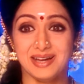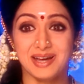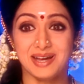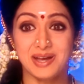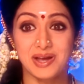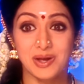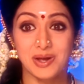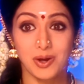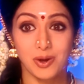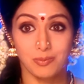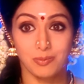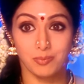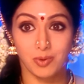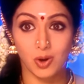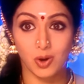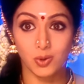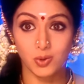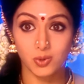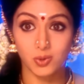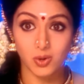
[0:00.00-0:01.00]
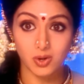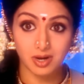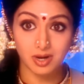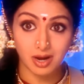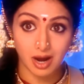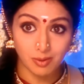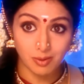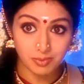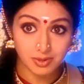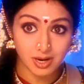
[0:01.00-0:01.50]
ऑडियंस का काफ़ी अच्छा
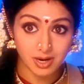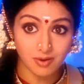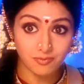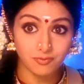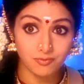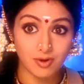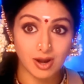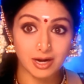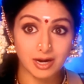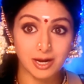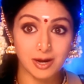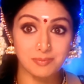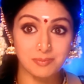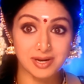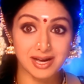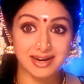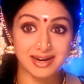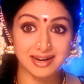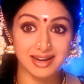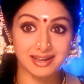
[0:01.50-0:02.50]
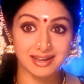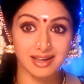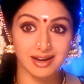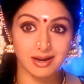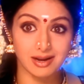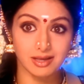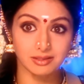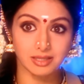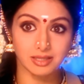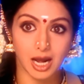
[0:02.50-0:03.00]
रिस्पांस मिला जिस
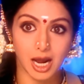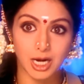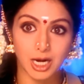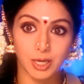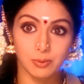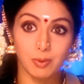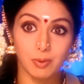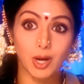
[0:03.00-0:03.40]
वजह से चैनल